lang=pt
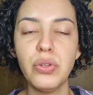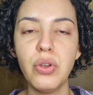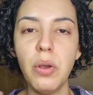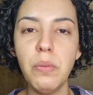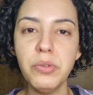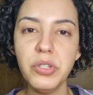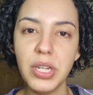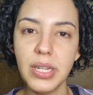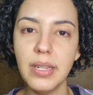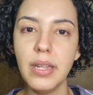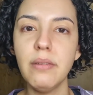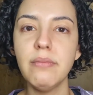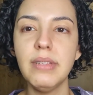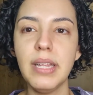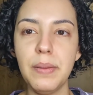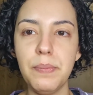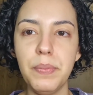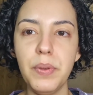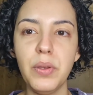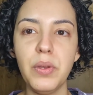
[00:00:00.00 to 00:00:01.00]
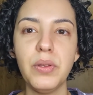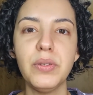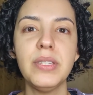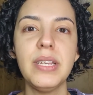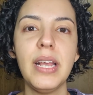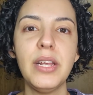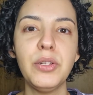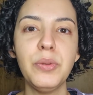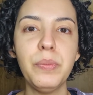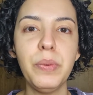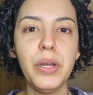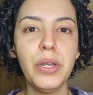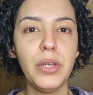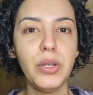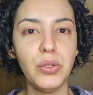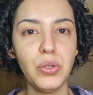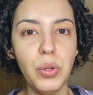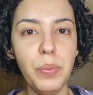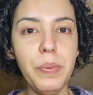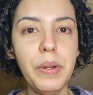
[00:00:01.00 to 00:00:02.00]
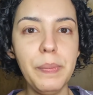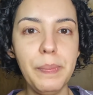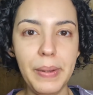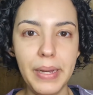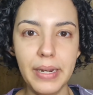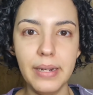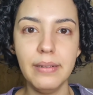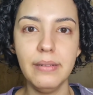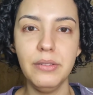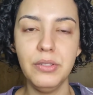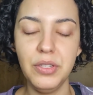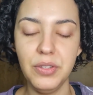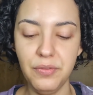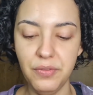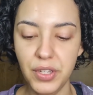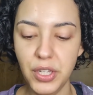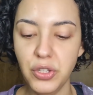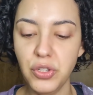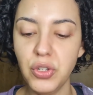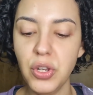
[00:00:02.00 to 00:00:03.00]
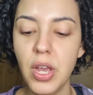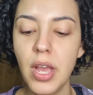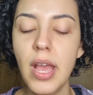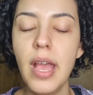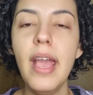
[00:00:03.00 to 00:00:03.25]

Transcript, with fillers: Como já tem um tempinho que eu saí do banho, que eu tô preparando esse vídeo,